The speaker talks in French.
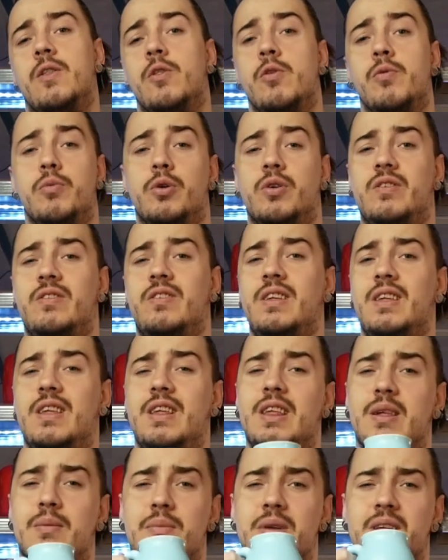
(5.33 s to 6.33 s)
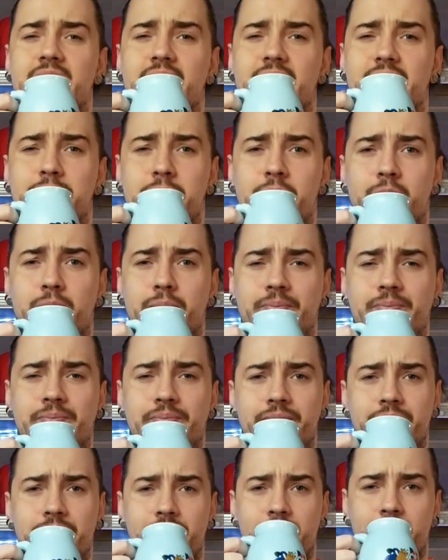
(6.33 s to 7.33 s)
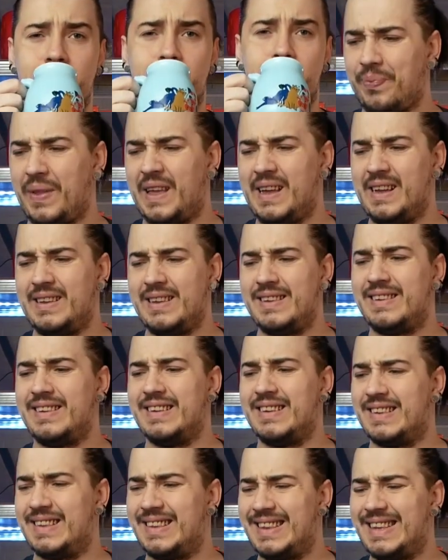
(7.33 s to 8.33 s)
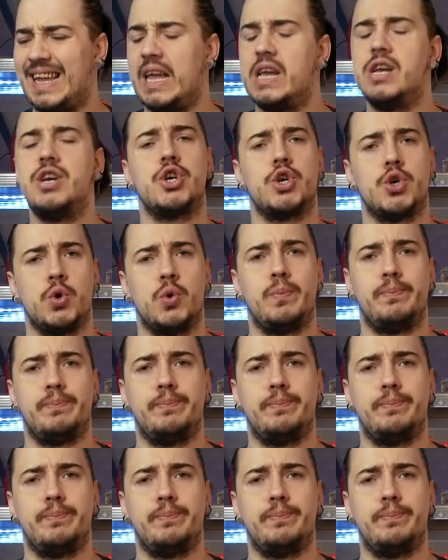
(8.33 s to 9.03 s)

un unboxing immédiatement. C'est très chaud.